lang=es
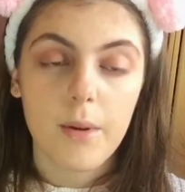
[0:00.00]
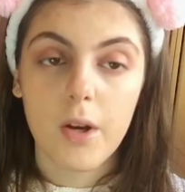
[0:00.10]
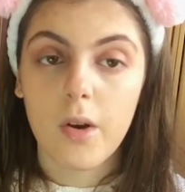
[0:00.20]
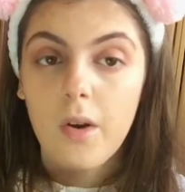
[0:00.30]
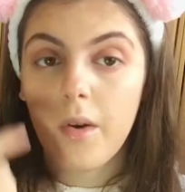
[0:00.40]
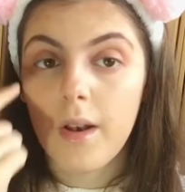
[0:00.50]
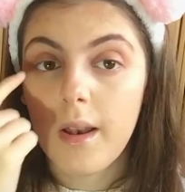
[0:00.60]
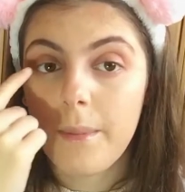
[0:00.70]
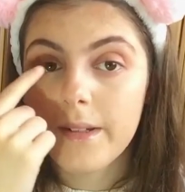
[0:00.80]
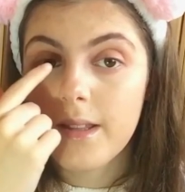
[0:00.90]
Pero
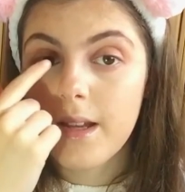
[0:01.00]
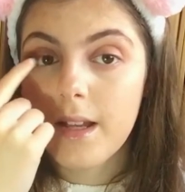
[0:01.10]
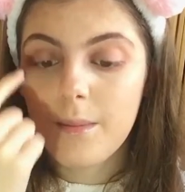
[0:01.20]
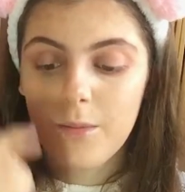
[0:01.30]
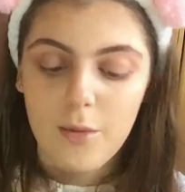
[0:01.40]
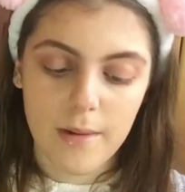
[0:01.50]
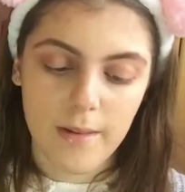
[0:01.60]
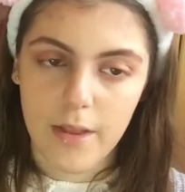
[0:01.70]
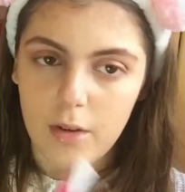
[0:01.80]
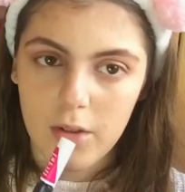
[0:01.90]
la parte de aquí no me la voy
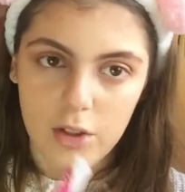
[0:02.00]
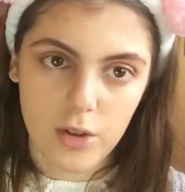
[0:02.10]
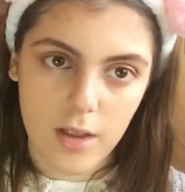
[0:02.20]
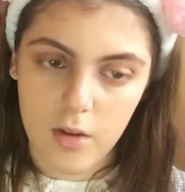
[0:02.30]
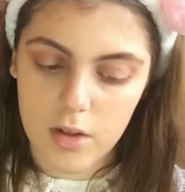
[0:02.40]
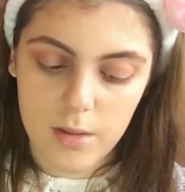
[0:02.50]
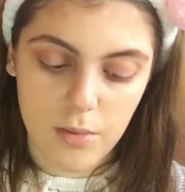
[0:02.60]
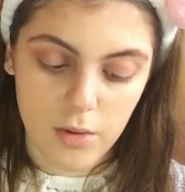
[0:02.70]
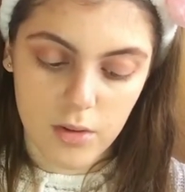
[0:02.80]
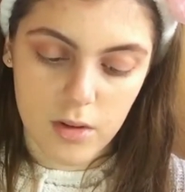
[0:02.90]
a hacer con esto ni de coña,
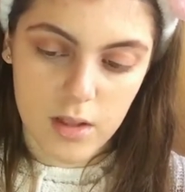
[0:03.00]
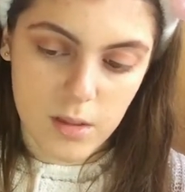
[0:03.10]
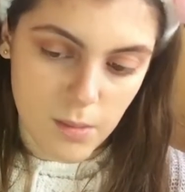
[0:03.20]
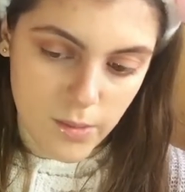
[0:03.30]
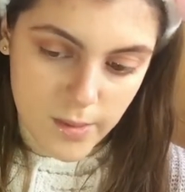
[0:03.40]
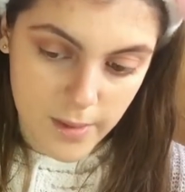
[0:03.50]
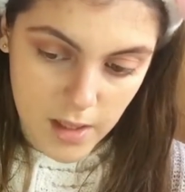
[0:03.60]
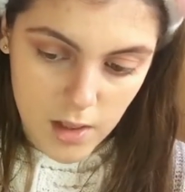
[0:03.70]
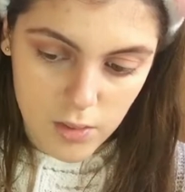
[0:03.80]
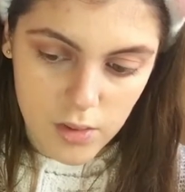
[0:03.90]
porque entonces vamos a
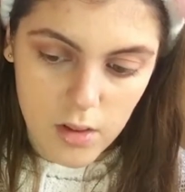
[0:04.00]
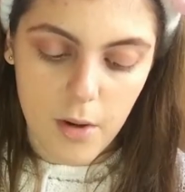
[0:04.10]
apañados.